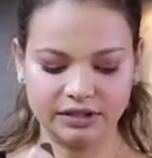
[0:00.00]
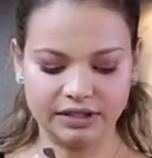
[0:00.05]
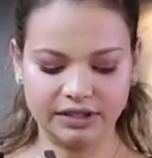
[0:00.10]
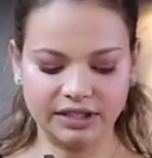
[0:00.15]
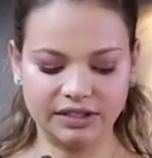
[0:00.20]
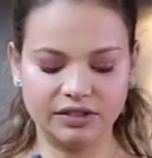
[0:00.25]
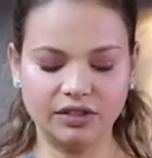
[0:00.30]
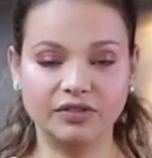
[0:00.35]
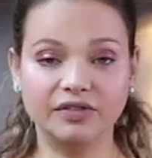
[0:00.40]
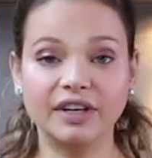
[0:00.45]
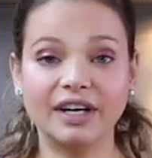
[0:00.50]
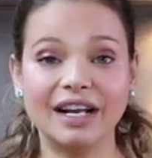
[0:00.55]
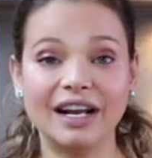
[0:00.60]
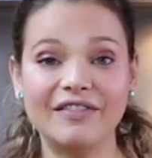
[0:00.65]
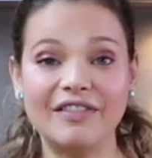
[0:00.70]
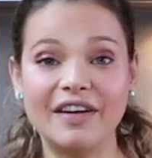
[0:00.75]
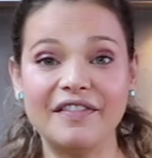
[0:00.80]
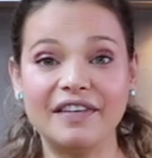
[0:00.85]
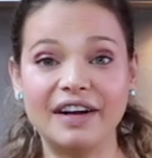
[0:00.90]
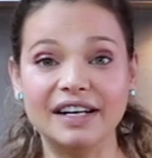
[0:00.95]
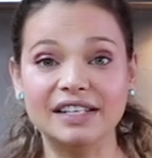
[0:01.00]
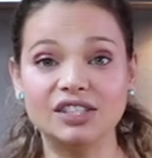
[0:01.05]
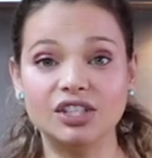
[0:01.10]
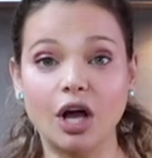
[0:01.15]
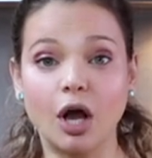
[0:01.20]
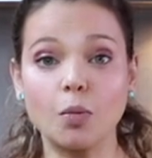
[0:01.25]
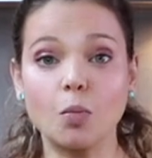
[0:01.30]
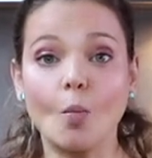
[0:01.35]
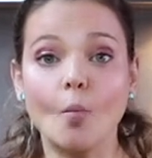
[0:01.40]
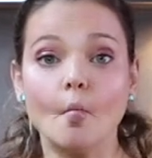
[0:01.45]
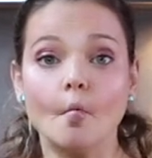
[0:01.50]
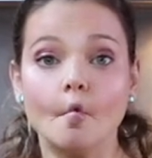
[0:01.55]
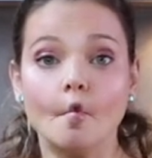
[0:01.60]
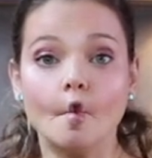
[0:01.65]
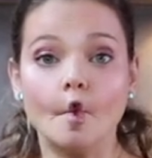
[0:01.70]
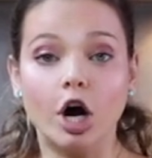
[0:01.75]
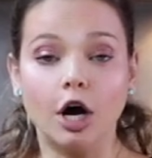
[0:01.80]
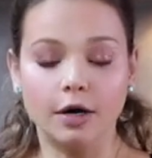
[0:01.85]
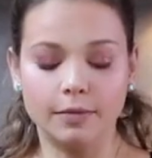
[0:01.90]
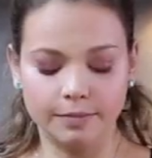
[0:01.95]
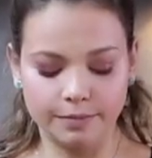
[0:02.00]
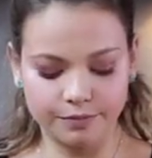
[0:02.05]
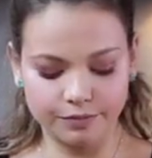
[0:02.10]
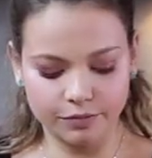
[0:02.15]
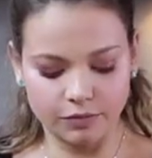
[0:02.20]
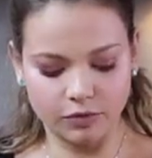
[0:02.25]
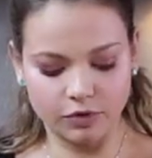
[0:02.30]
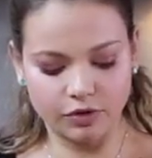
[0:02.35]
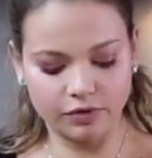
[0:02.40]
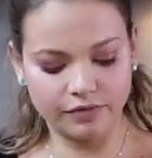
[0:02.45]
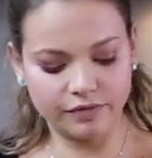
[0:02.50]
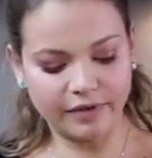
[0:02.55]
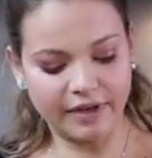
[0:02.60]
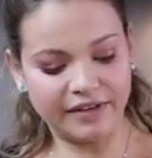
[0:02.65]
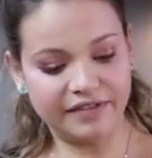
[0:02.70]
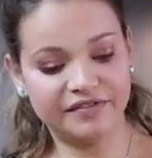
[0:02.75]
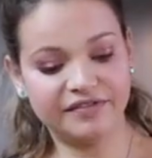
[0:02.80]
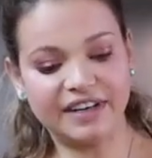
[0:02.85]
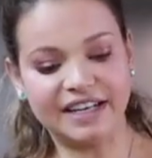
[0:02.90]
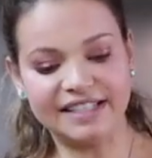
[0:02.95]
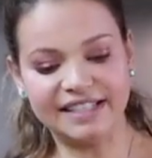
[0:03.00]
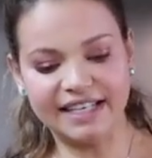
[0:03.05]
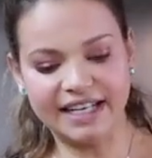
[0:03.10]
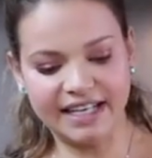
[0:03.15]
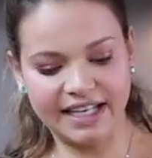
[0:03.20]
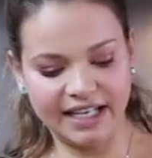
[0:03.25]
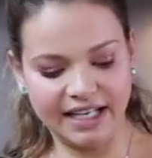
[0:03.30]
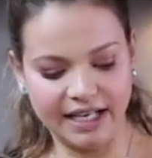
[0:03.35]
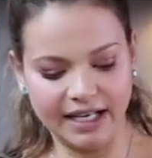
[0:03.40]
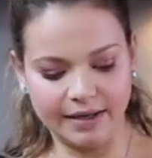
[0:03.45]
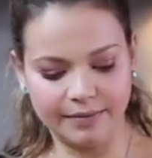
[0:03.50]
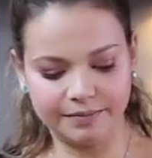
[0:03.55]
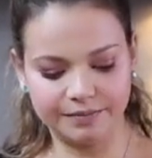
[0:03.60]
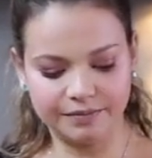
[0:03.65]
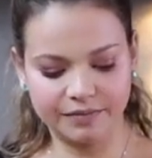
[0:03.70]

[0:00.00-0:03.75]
Vocês vão ver que ela vai ficar assim, ó. Vai ficar sequinha.